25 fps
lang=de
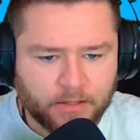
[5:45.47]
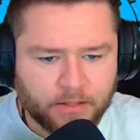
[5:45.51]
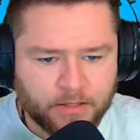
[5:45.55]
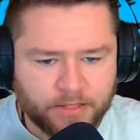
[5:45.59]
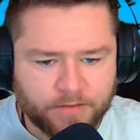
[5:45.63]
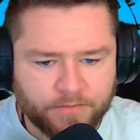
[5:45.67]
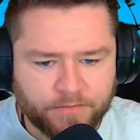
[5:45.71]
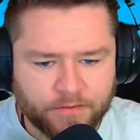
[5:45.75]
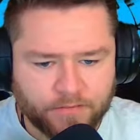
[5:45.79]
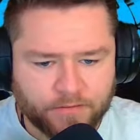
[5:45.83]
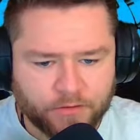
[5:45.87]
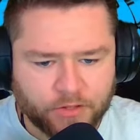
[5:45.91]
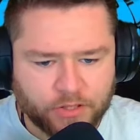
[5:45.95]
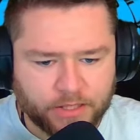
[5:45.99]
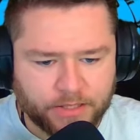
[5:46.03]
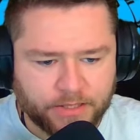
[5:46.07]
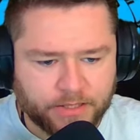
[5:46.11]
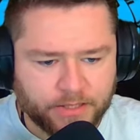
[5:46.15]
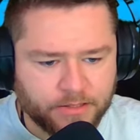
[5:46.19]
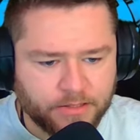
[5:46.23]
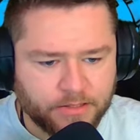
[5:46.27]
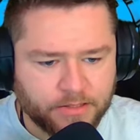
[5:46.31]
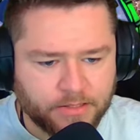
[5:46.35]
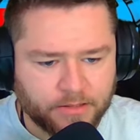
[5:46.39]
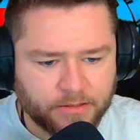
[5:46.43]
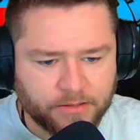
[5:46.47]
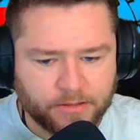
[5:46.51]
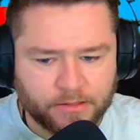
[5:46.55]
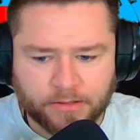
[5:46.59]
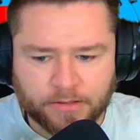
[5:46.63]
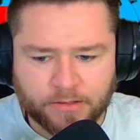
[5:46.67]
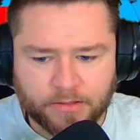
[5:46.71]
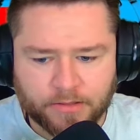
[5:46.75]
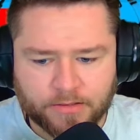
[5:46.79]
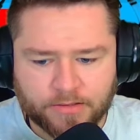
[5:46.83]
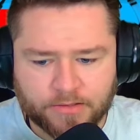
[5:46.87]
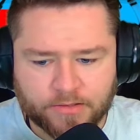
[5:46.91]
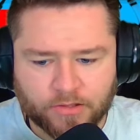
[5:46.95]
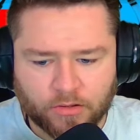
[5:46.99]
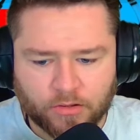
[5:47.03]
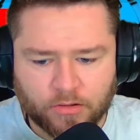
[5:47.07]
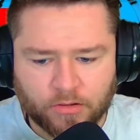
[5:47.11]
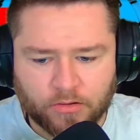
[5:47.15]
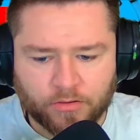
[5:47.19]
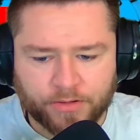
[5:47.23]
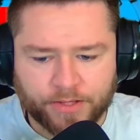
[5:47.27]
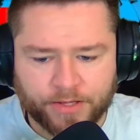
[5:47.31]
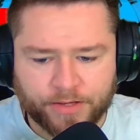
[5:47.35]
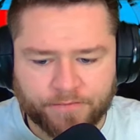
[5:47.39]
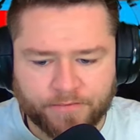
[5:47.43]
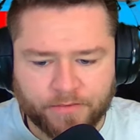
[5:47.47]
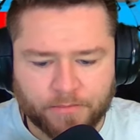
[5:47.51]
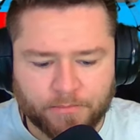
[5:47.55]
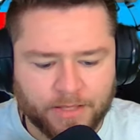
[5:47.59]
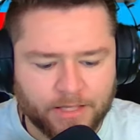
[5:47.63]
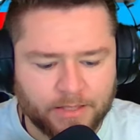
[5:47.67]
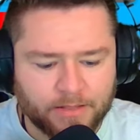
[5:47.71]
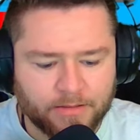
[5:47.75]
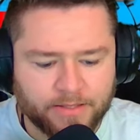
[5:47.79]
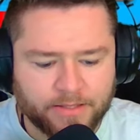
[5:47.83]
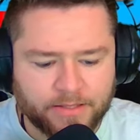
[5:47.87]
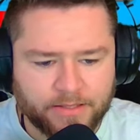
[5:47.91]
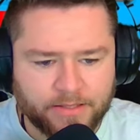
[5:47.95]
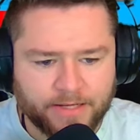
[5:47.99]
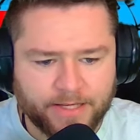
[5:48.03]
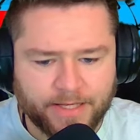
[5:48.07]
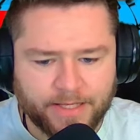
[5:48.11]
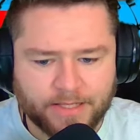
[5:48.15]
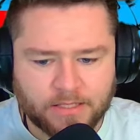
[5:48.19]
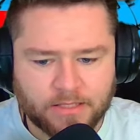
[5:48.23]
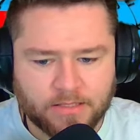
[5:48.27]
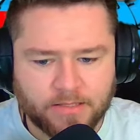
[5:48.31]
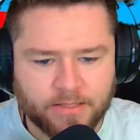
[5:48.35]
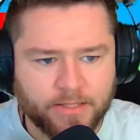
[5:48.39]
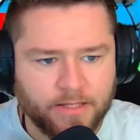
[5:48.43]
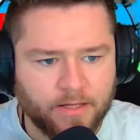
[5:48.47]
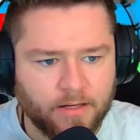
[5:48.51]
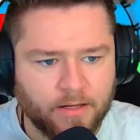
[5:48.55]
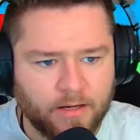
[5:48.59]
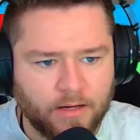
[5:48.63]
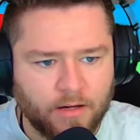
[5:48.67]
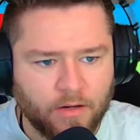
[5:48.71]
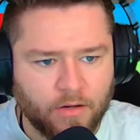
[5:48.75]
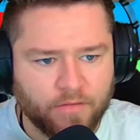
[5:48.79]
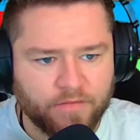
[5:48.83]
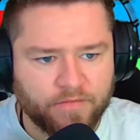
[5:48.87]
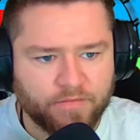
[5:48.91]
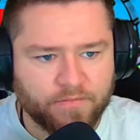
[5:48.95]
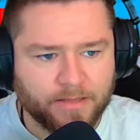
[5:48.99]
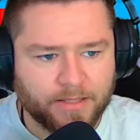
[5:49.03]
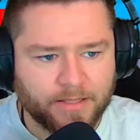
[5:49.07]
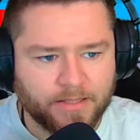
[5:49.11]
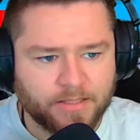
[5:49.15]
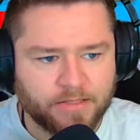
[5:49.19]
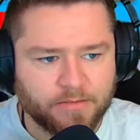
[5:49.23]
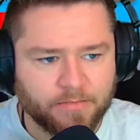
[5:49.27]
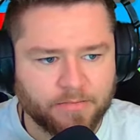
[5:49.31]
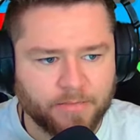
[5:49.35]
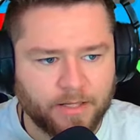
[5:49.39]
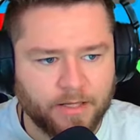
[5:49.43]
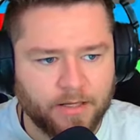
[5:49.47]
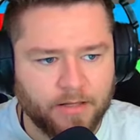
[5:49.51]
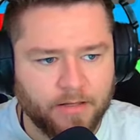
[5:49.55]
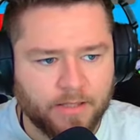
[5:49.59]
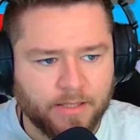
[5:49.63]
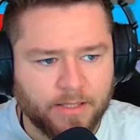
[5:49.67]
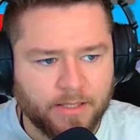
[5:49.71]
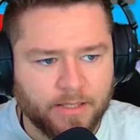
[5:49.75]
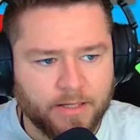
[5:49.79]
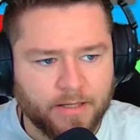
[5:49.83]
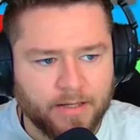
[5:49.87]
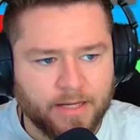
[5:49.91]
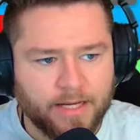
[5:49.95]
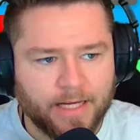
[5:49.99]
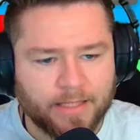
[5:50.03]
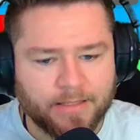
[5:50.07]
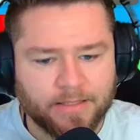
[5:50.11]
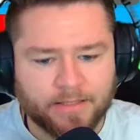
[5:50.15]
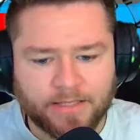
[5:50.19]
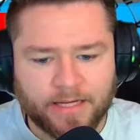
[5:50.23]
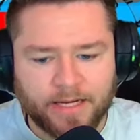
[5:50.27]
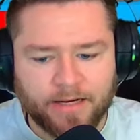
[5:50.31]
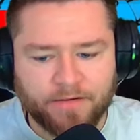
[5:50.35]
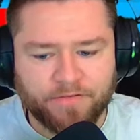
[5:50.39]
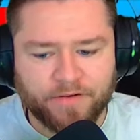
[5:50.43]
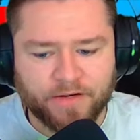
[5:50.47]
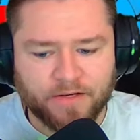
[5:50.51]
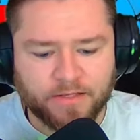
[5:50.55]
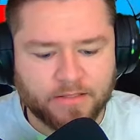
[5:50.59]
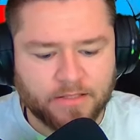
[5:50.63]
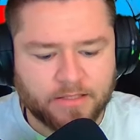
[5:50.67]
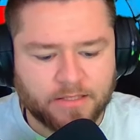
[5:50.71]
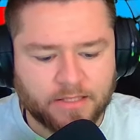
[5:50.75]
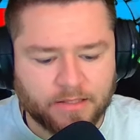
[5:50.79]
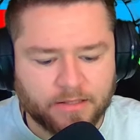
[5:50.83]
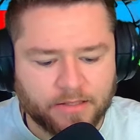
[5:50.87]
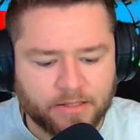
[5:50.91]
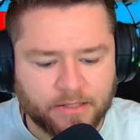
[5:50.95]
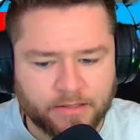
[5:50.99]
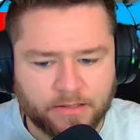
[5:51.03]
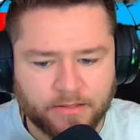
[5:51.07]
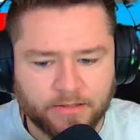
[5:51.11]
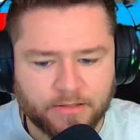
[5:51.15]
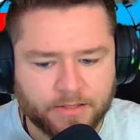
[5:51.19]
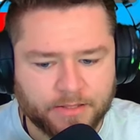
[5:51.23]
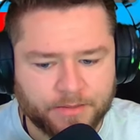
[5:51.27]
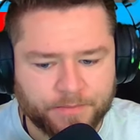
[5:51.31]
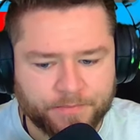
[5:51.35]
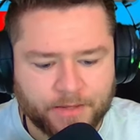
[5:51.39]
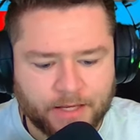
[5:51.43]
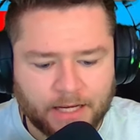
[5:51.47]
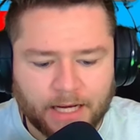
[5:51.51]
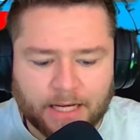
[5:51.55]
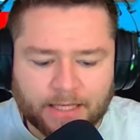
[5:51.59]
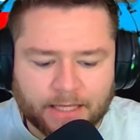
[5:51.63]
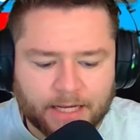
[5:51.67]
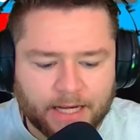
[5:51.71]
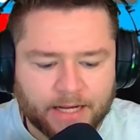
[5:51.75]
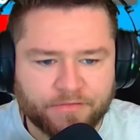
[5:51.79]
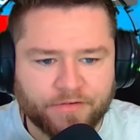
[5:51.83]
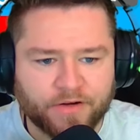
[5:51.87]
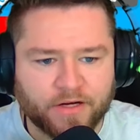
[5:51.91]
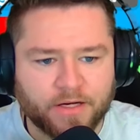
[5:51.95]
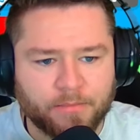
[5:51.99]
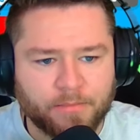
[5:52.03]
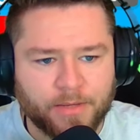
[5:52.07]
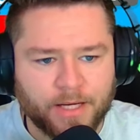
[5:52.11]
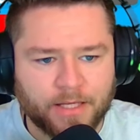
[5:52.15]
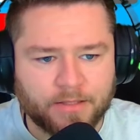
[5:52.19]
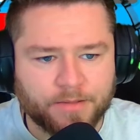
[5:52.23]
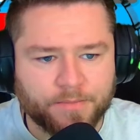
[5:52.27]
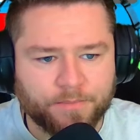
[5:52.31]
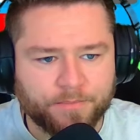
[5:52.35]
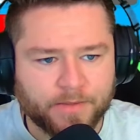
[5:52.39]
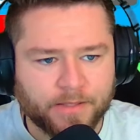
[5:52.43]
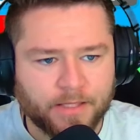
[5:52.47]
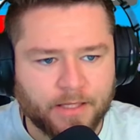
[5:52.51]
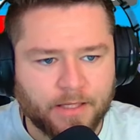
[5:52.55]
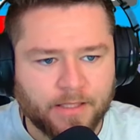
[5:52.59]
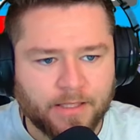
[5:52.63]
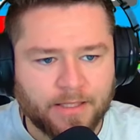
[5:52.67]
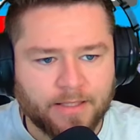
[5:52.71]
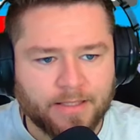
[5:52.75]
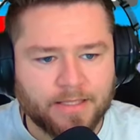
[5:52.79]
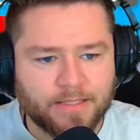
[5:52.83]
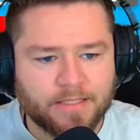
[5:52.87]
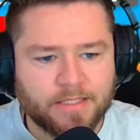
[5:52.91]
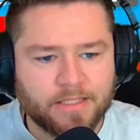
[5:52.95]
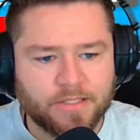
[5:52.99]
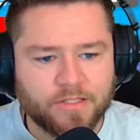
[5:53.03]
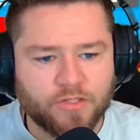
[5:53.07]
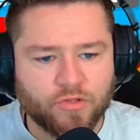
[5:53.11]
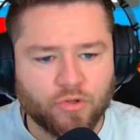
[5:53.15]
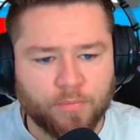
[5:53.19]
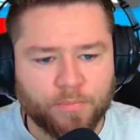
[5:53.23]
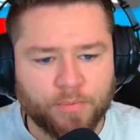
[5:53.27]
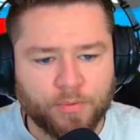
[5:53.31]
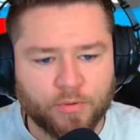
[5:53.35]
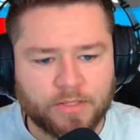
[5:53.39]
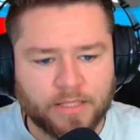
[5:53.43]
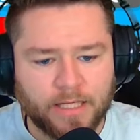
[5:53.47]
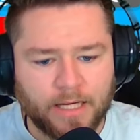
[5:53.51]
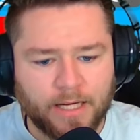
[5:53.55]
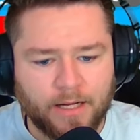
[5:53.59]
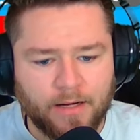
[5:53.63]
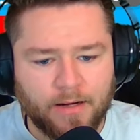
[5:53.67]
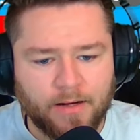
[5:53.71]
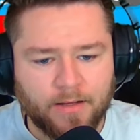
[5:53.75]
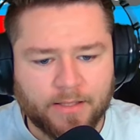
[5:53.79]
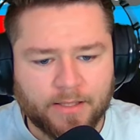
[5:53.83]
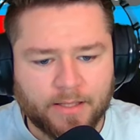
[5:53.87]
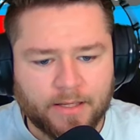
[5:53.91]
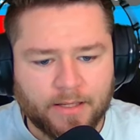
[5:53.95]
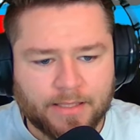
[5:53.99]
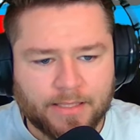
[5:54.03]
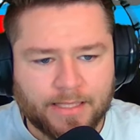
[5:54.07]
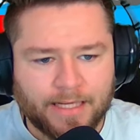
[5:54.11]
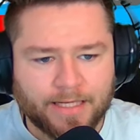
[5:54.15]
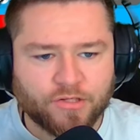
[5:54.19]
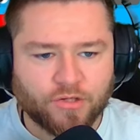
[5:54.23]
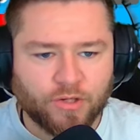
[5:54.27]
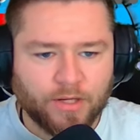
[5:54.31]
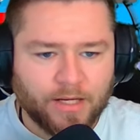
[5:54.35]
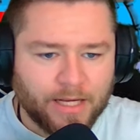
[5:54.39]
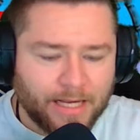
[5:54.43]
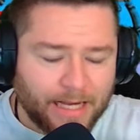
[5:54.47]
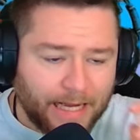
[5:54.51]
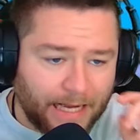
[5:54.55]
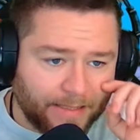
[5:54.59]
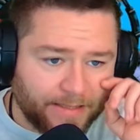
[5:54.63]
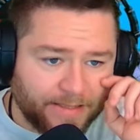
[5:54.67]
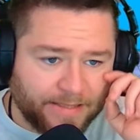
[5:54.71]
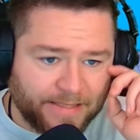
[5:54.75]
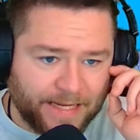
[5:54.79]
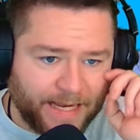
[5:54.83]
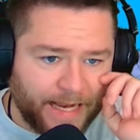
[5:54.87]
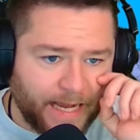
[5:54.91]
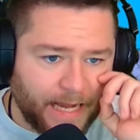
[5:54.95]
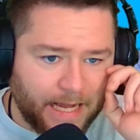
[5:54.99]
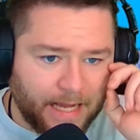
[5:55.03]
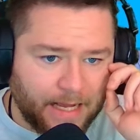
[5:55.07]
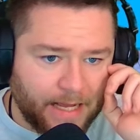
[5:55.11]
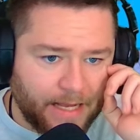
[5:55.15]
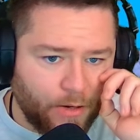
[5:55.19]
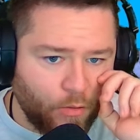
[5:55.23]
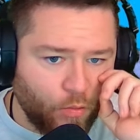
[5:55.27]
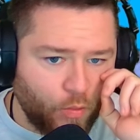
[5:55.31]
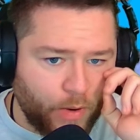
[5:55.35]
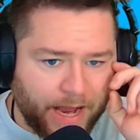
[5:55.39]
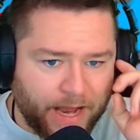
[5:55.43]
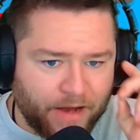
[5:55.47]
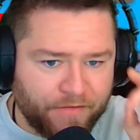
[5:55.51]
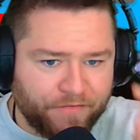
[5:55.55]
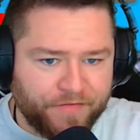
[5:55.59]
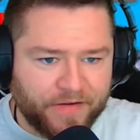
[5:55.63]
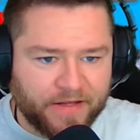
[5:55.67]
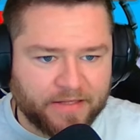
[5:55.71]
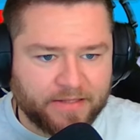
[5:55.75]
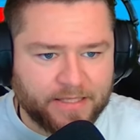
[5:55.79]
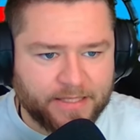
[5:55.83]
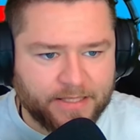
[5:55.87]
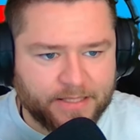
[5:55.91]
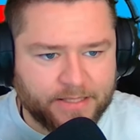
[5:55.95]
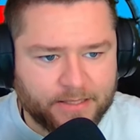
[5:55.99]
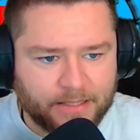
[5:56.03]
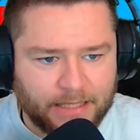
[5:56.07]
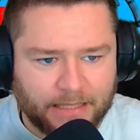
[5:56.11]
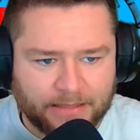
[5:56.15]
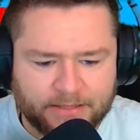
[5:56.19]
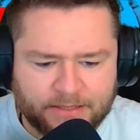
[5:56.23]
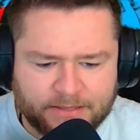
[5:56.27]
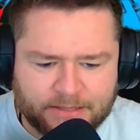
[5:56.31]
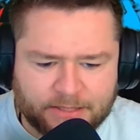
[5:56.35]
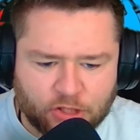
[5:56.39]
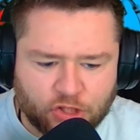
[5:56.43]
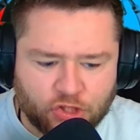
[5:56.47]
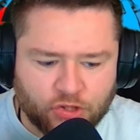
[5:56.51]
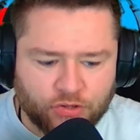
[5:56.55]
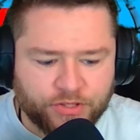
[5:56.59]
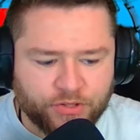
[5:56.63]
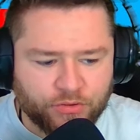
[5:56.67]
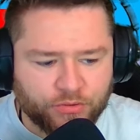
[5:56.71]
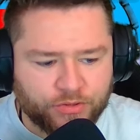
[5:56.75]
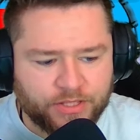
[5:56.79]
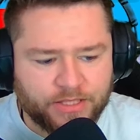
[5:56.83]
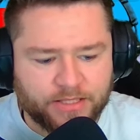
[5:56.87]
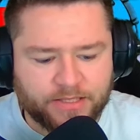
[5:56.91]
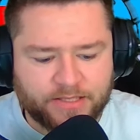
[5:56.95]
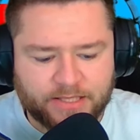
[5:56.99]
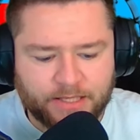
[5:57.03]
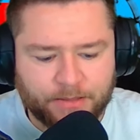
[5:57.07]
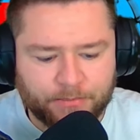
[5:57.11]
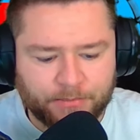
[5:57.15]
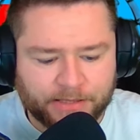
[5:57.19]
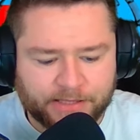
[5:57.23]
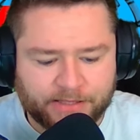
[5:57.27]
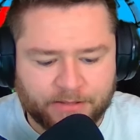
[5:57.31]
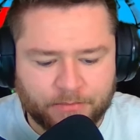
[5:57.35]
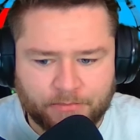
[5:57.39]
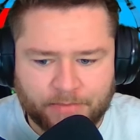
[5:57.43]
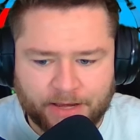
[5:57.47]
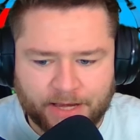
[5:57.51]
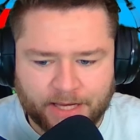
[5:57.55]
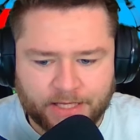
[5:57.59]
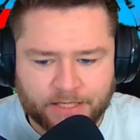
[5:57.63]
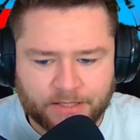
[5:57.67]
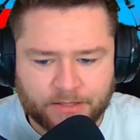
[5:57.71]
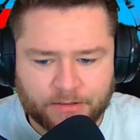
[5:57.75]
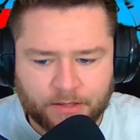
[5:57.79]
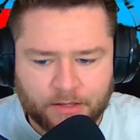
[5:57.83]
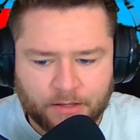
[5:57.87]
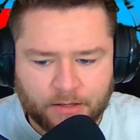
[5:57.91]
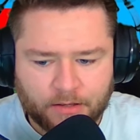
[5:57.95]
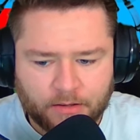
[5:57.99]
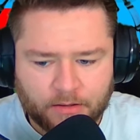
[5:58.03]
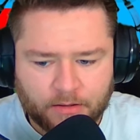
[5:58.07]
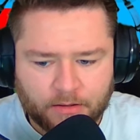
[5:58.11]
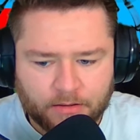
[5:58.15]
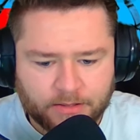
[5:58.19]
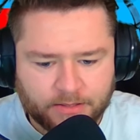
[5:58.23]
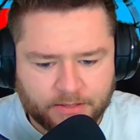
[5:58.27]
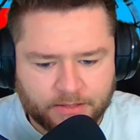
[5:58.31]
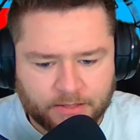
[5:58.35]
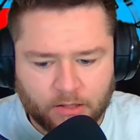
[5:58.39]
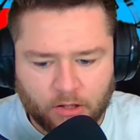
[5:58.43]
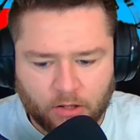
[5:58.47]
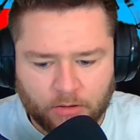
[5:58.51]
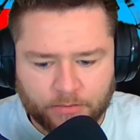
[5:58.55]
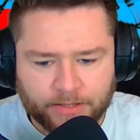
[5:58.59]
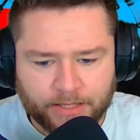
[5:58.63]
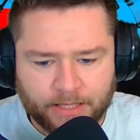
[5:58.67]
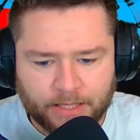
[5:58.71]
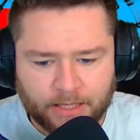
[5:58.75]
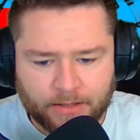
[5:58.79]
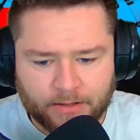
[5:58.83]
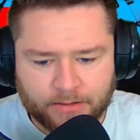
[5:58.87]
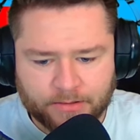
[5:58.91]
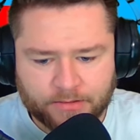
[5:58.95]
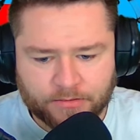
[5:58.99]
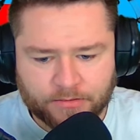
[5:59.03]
Die wird wahrscheinlich instant gekillt. So, okay, wir machen den nächsten hier auf maximal. Er hat den einfach instant gekillt. Hat er einfach gemacht. Das ist so brutal. Also, an der äh, Wave hatte ich, hatte ich das schon UTC mit dem Mech? Ich glaube, ja. Also,